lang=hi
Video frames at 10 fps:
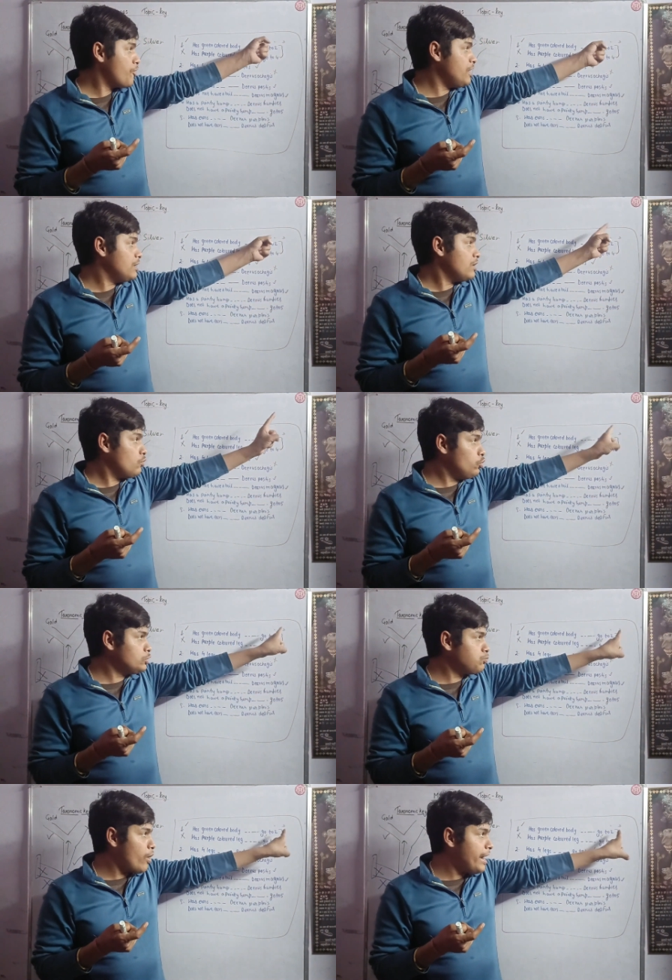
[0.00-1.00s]
फिर
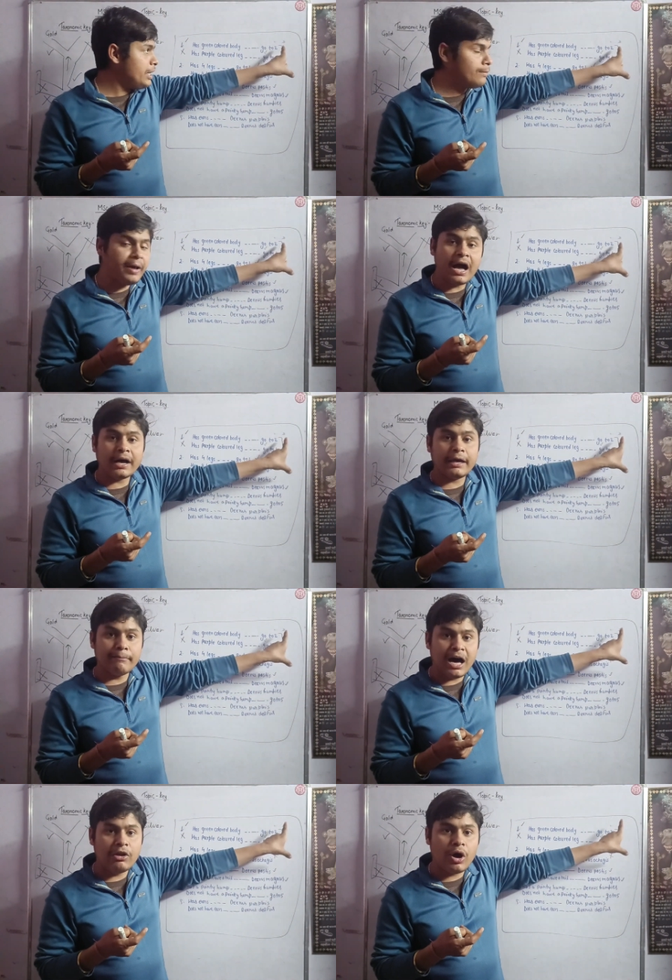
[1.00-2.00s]
उस पॉइंट पे आके
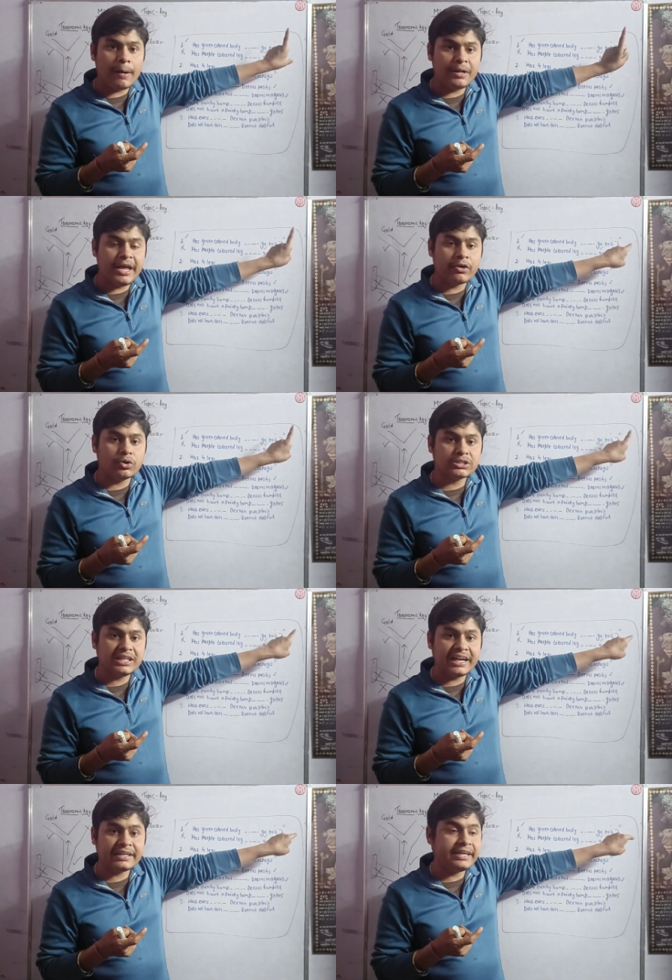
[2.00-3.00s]
मान लो आपने एक को
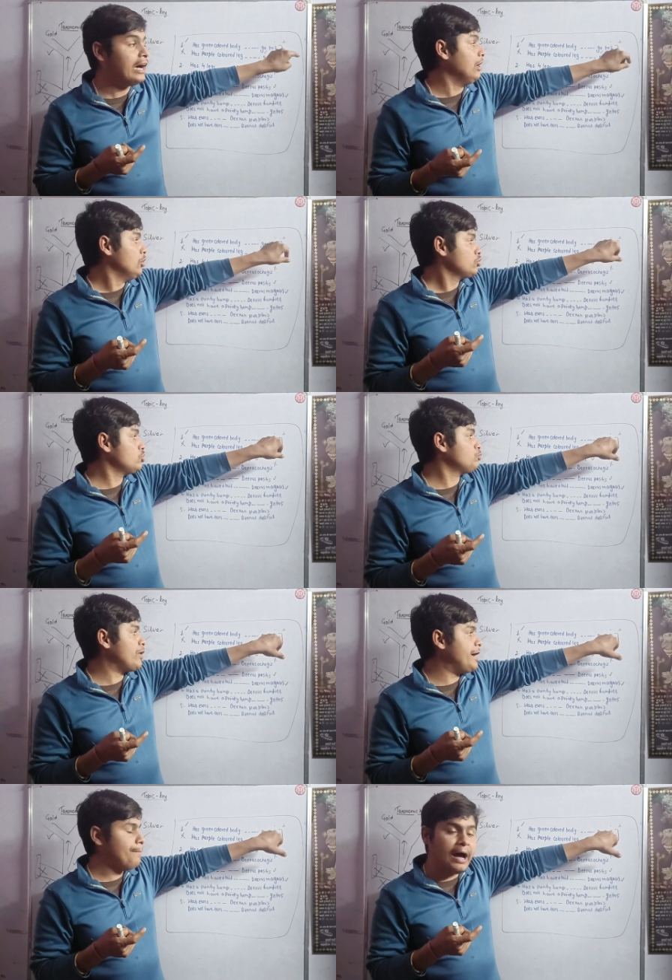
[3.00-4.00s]
सिलेक्ट किया तो उस
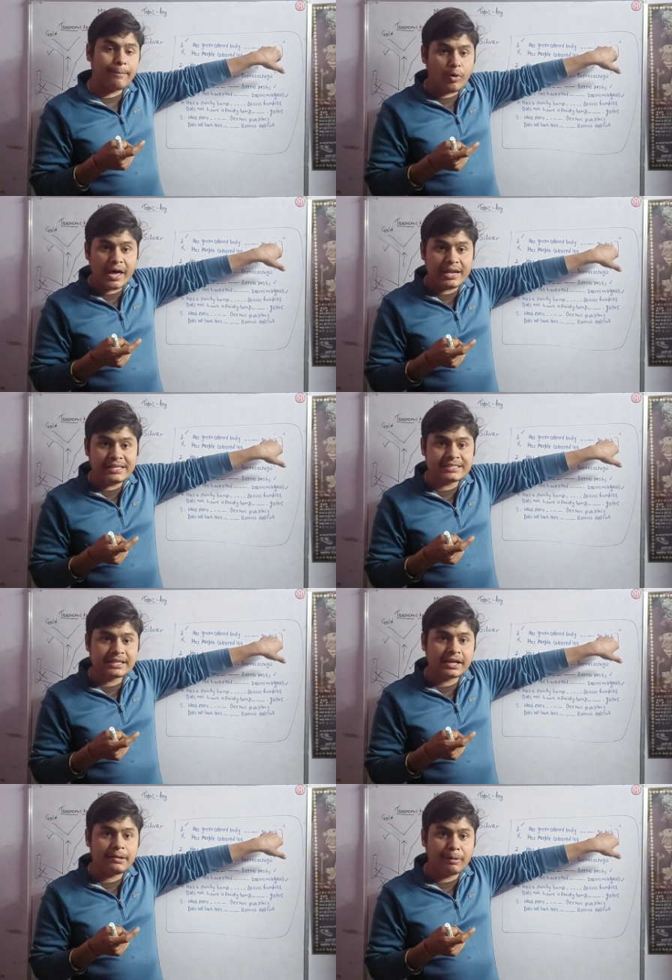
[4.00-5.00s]
पॉइंट पे आपको एनालिसिस
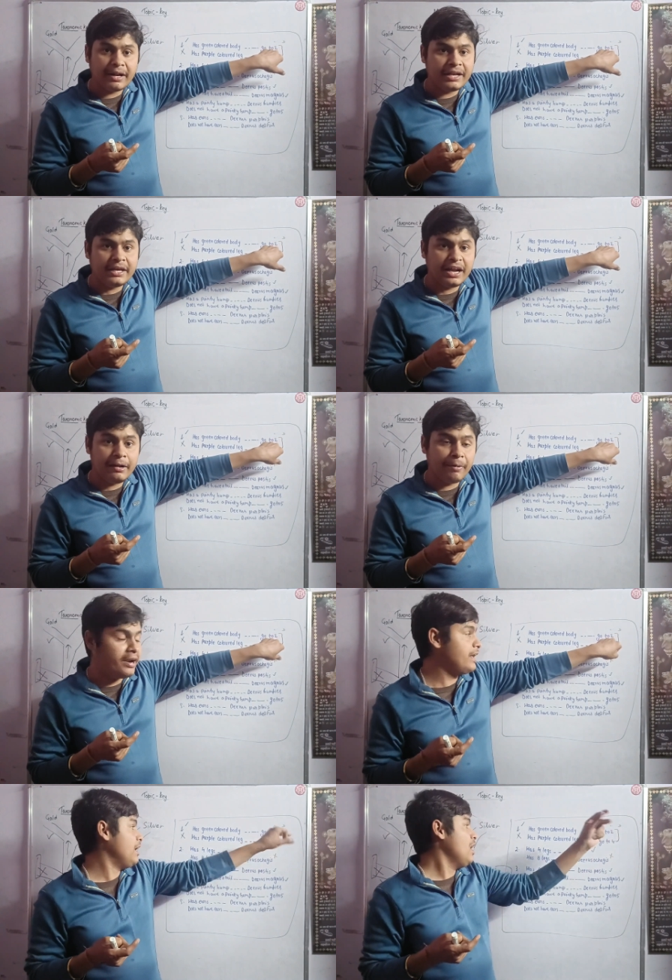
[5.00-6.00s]
करनी पड़ रही है नहीं करनी पड़
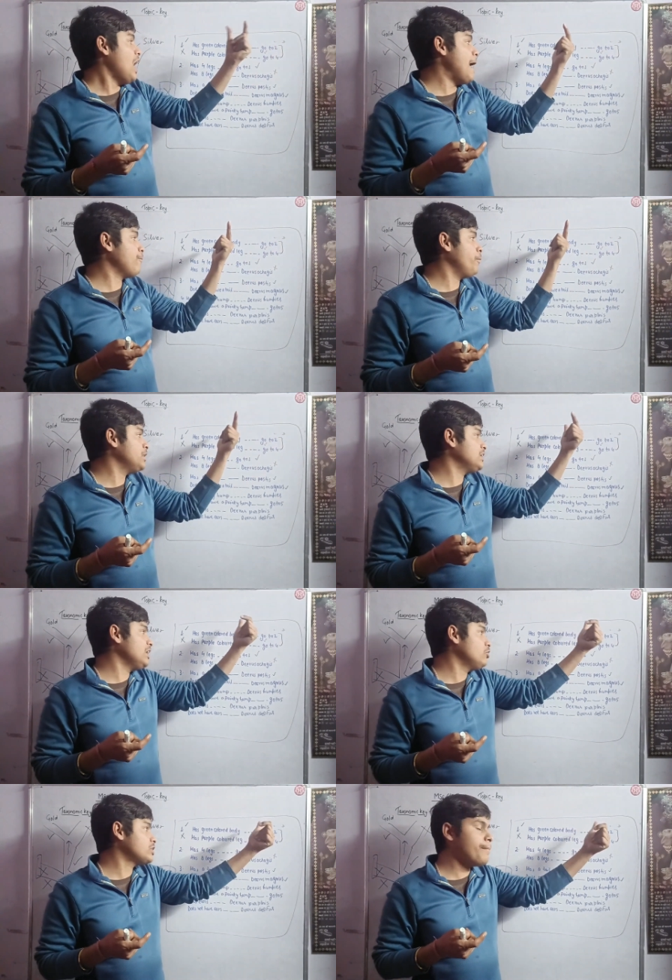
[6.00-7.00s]
रही है आपको पता
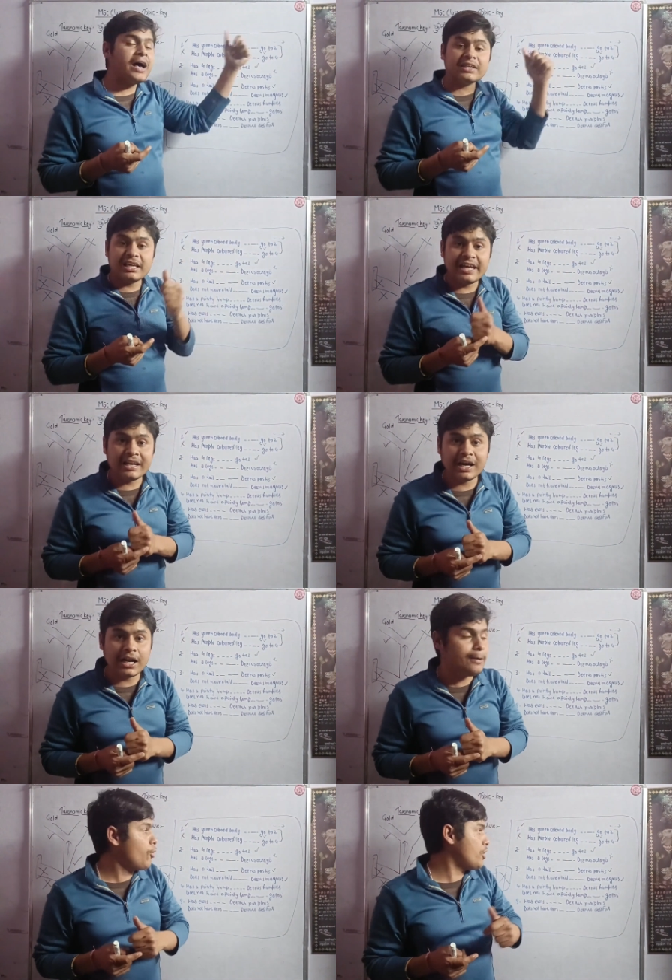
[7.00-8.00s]
चला उसके बाद ग्रीन
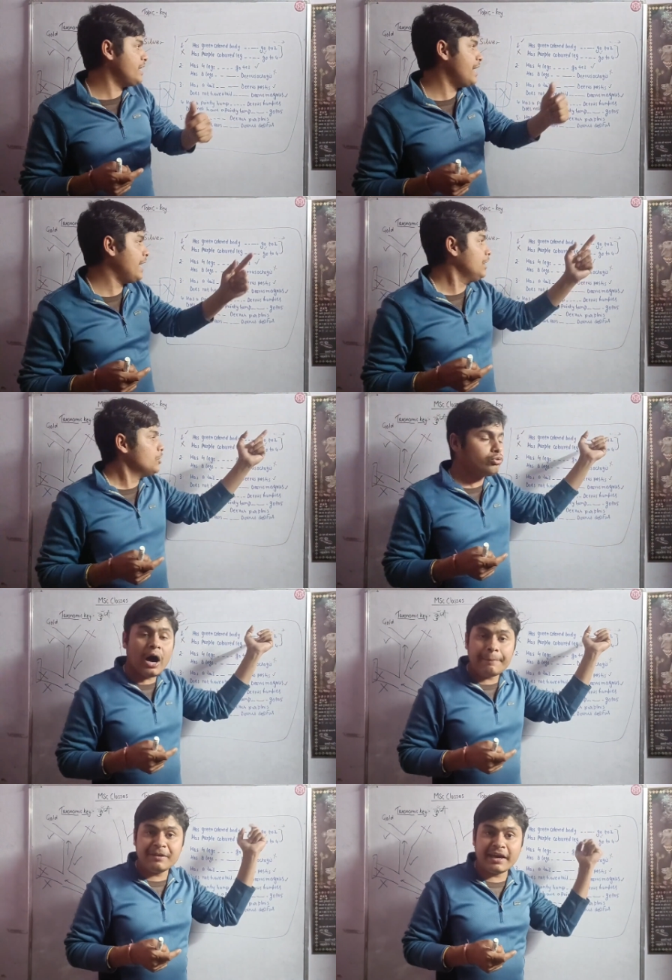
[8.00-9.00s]
कलर्ड बॉडी है तो
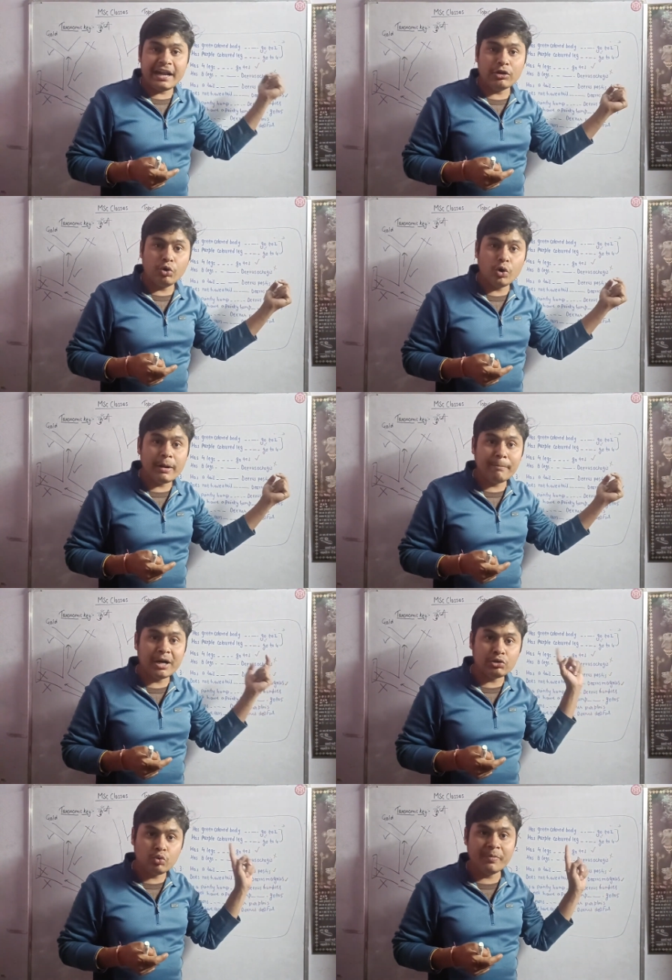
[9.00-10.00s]
आपसे कह रहा है गो
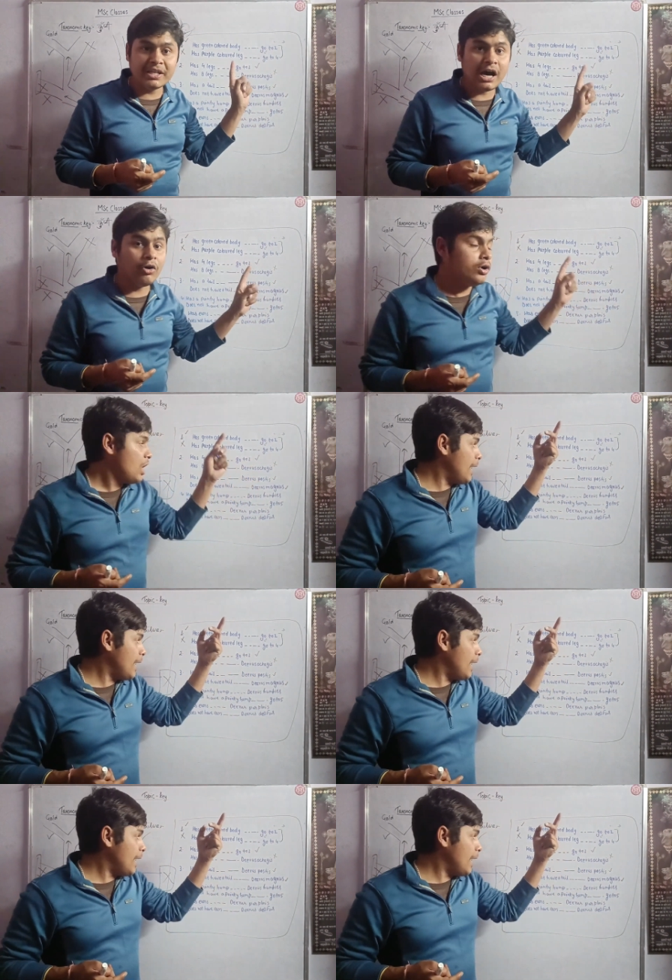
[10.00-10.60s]
नंबर टू में जाओ